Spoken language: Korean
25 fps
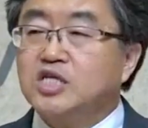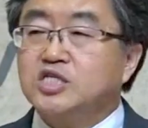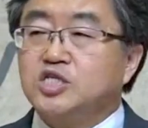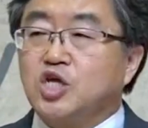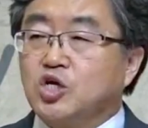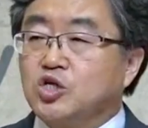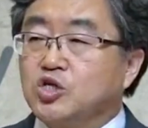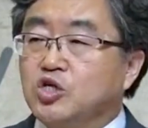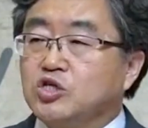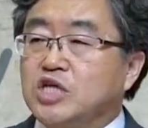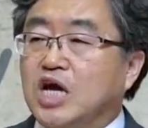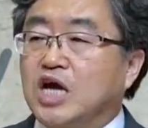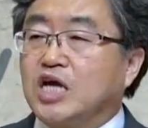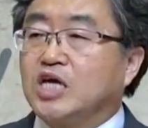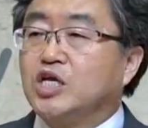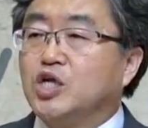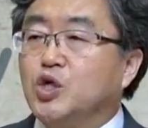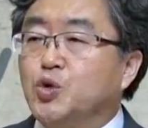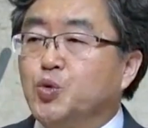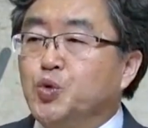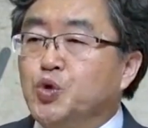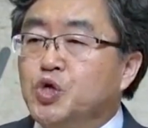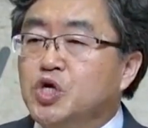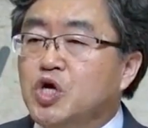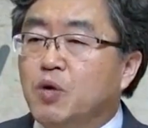전혀
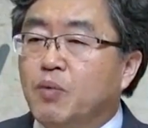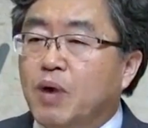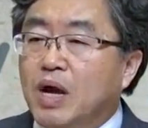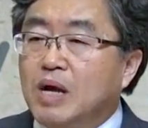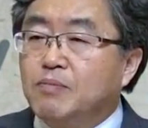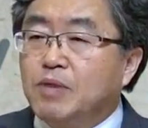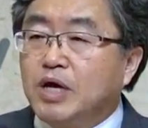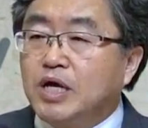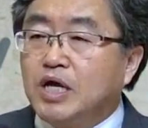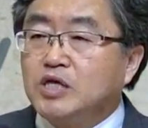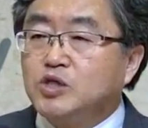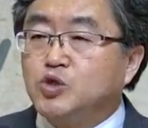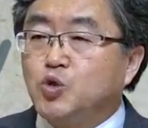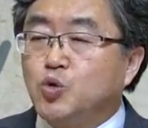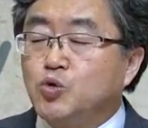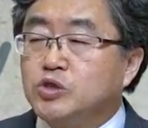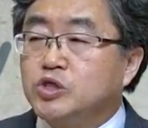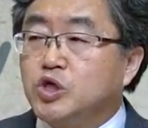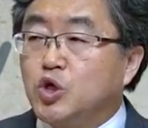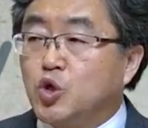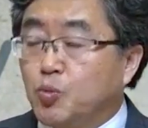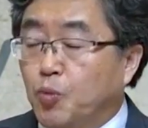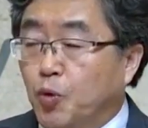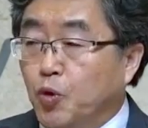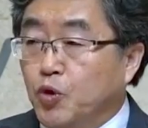자기를 위협할 만한
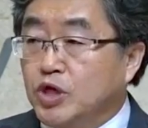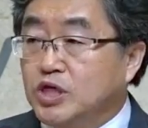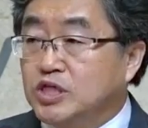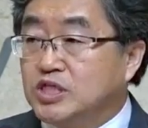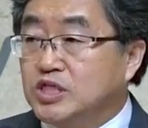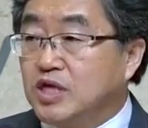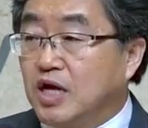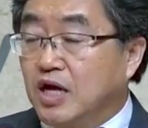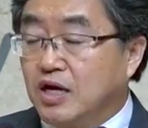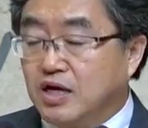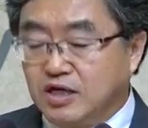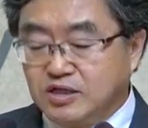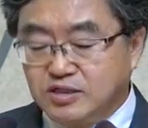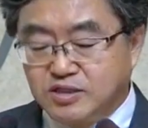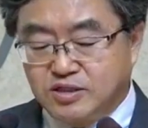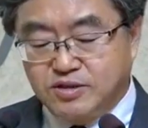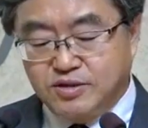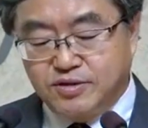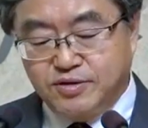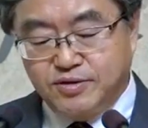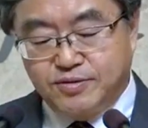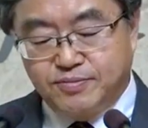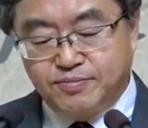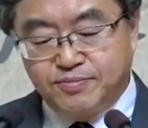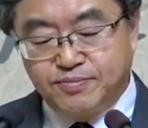존재로 보이질
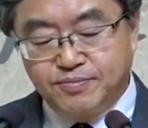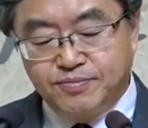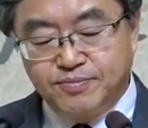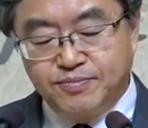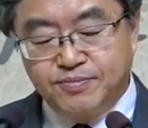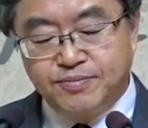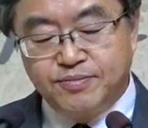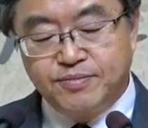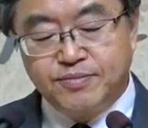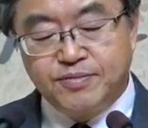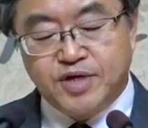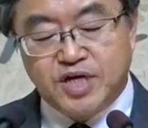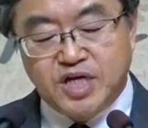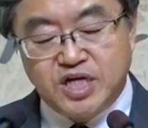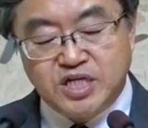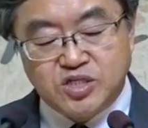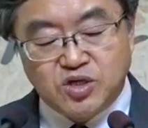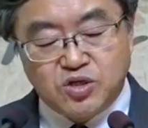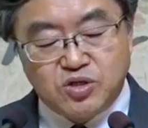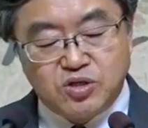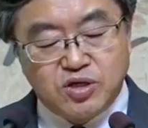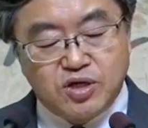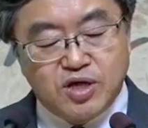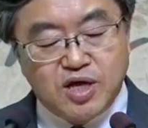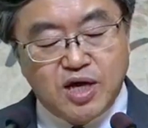않았어요.
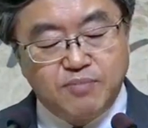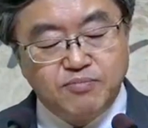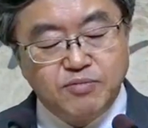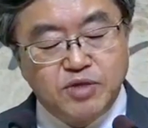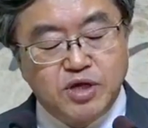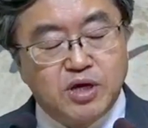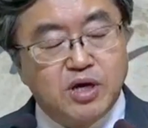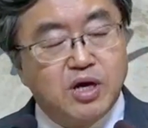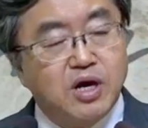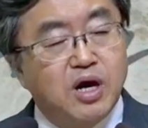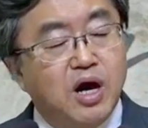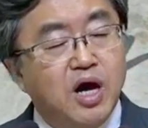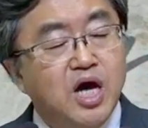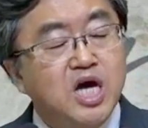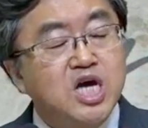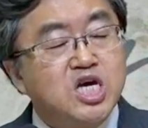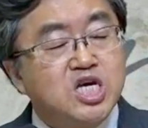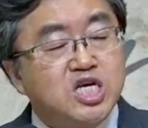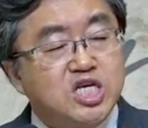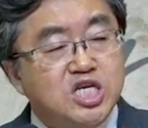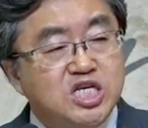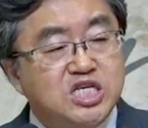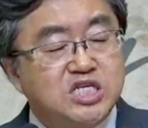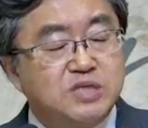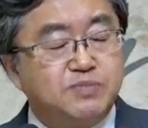그래서 어떻게 합니까?
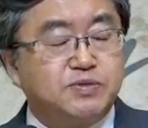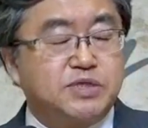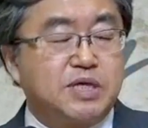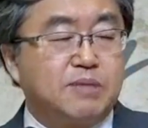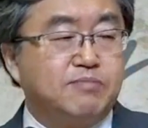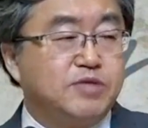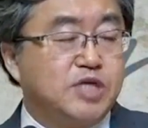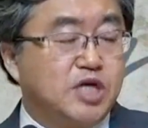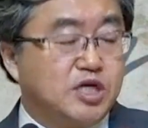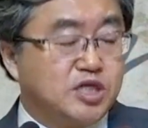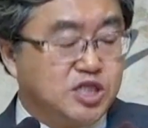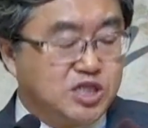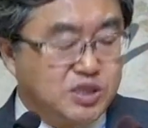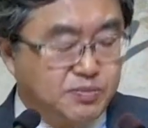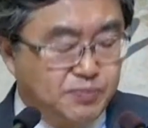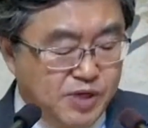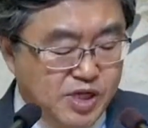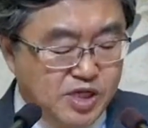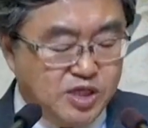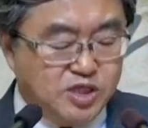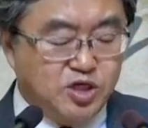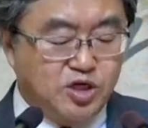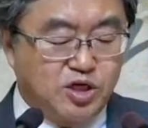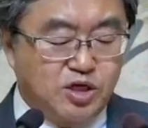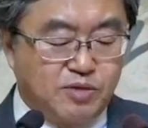23장
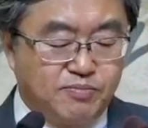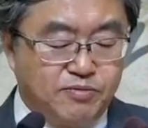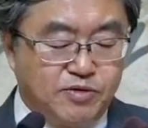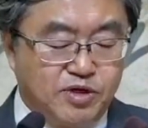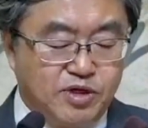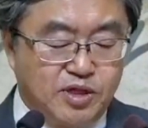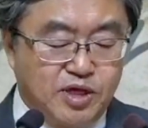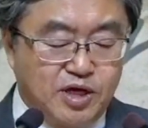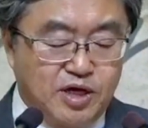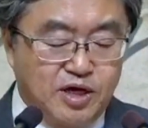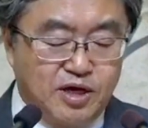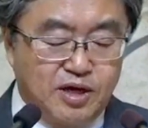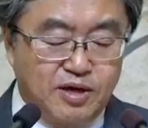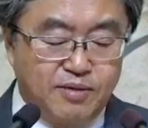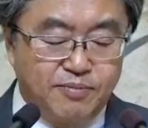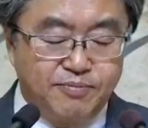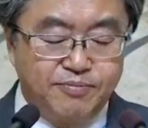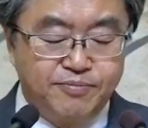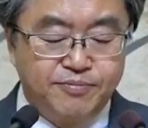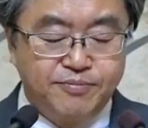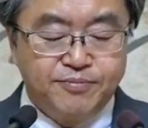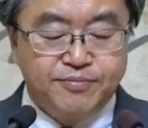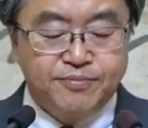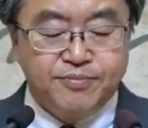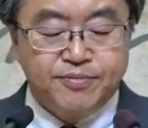11절입니다.
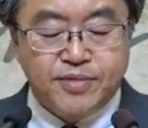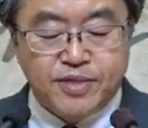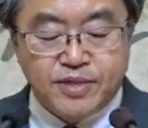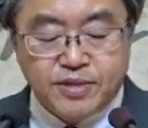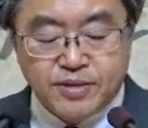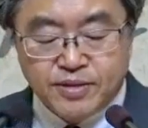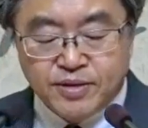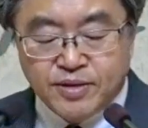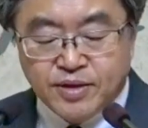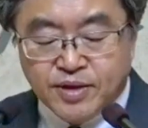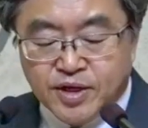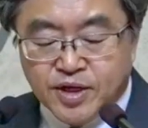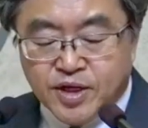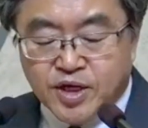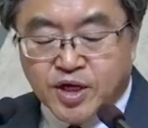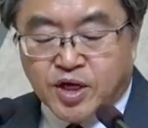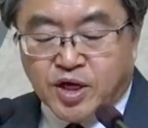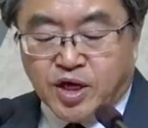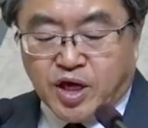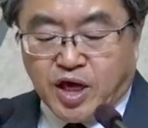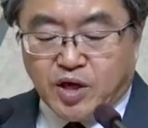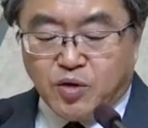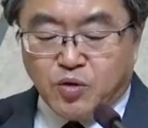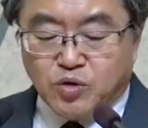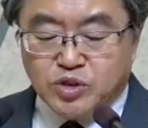
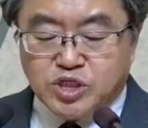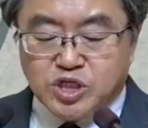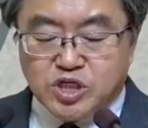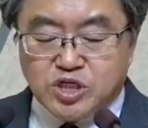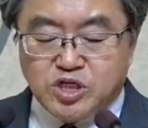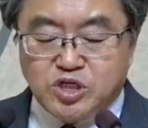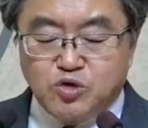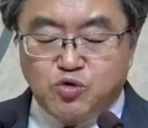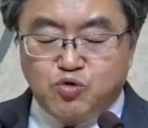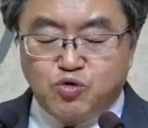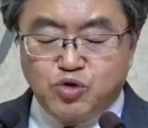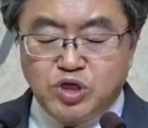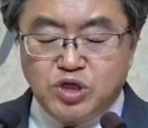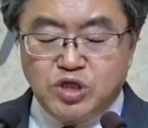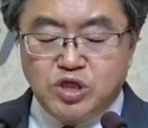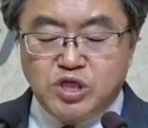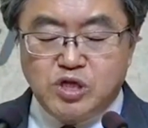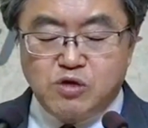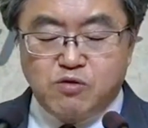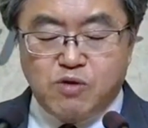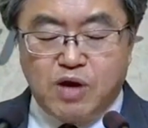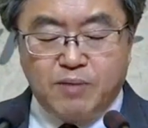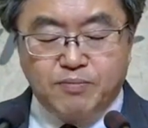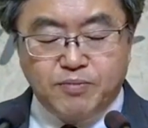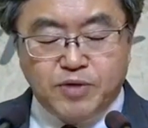헤롯이 그
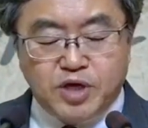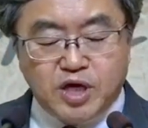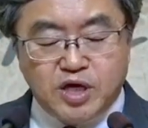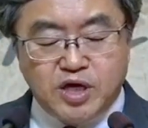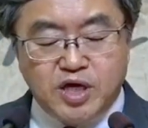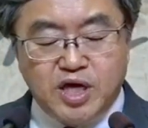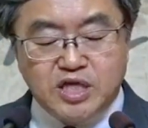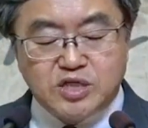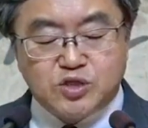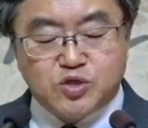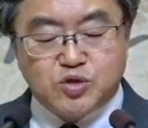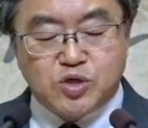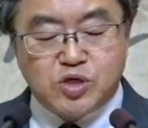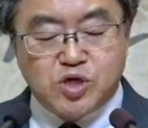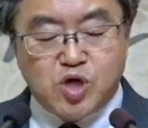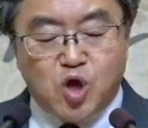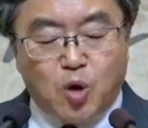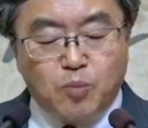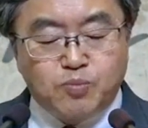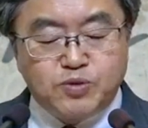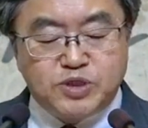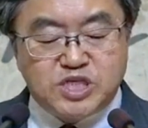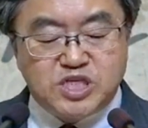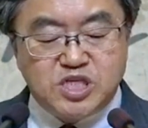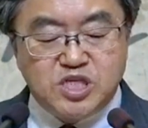군인들과 함께 예수를
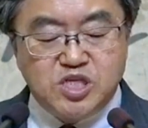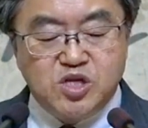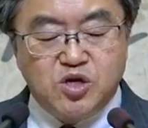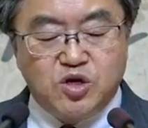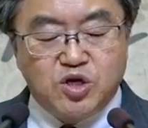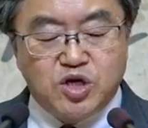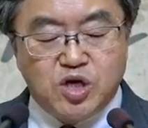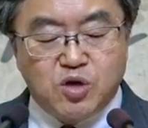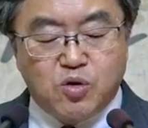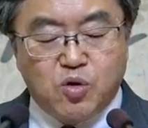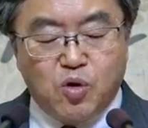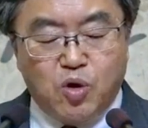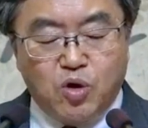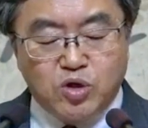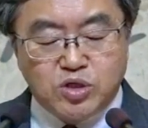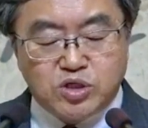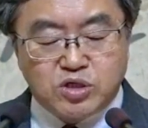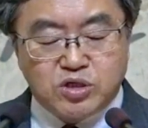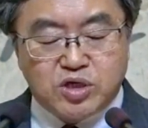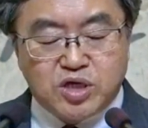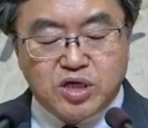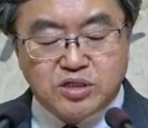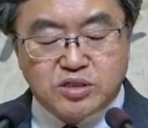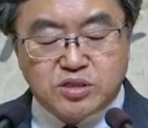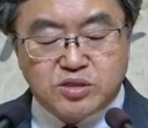업신여기고
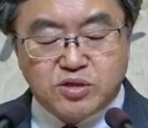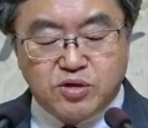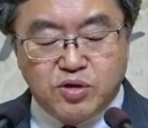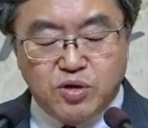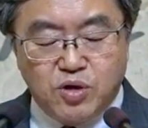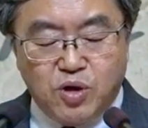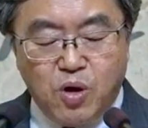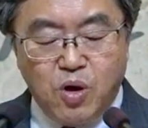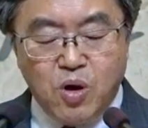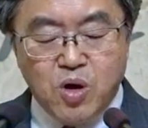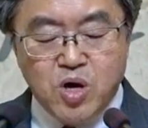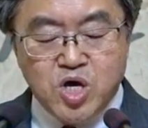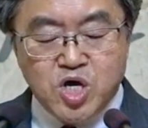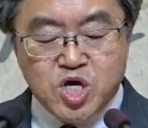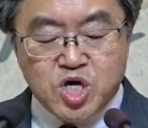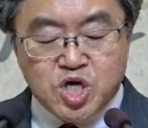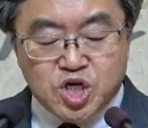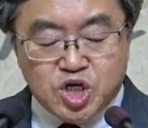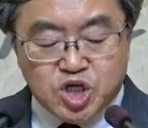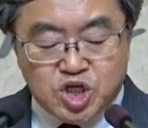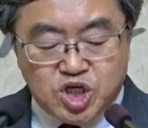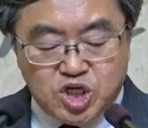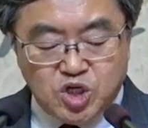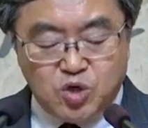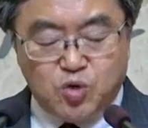어떻게 했어요?
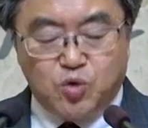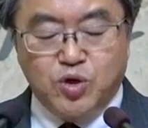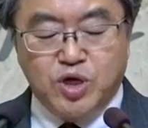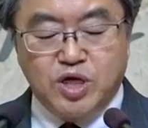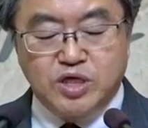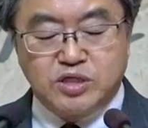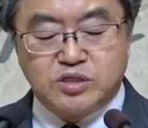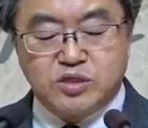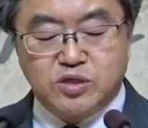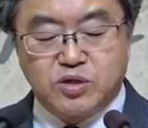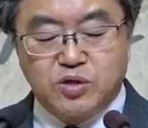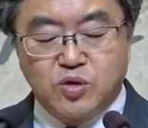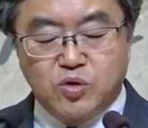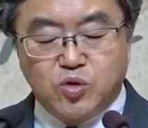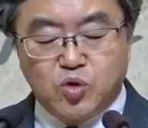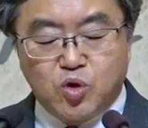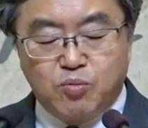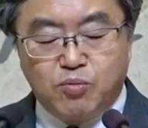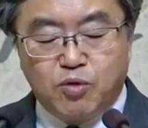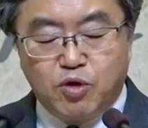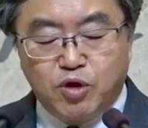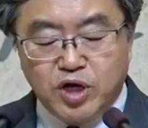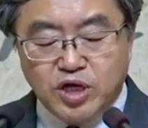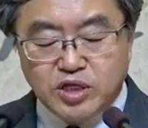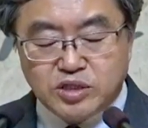희롱했어요. 또
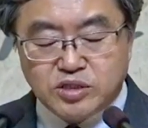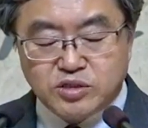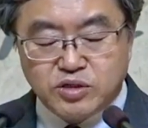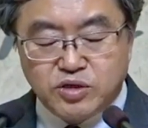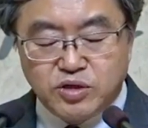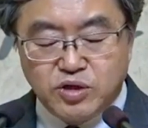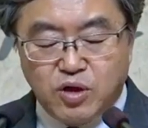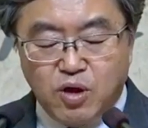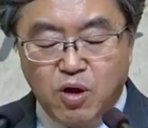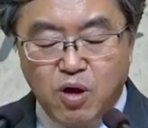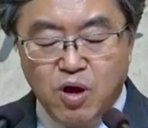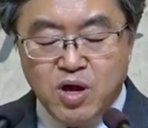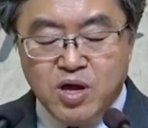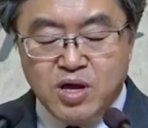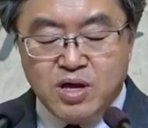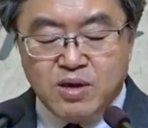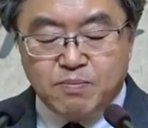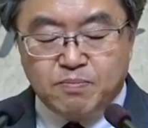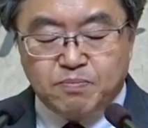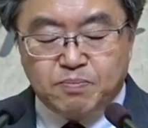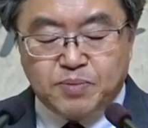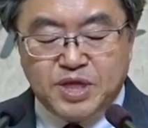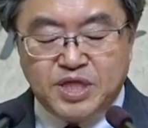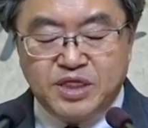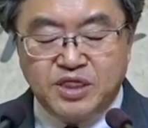뭐 했어요?
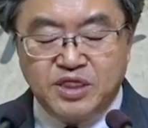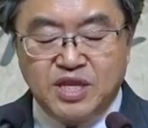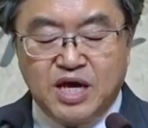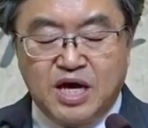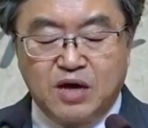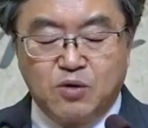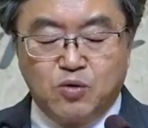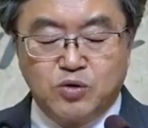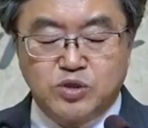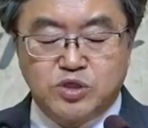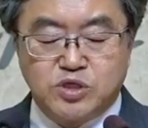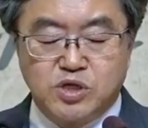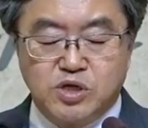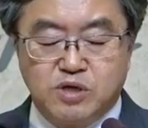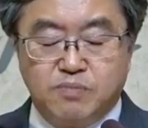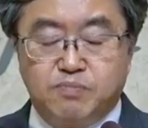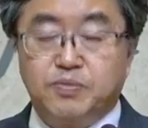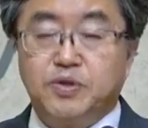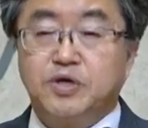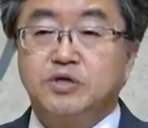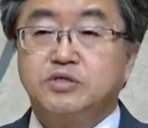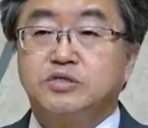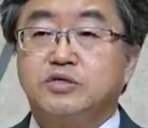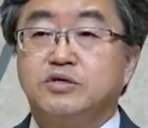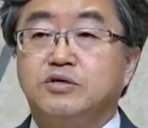빛난 옷을
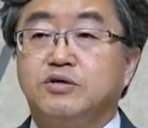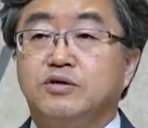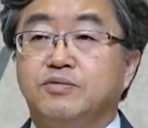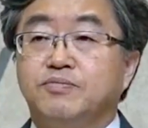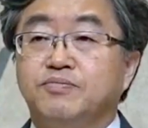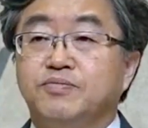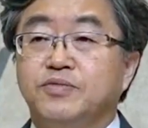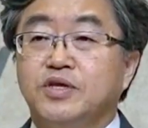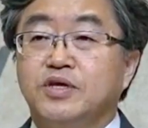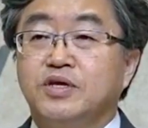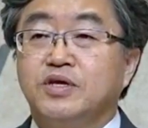입혀서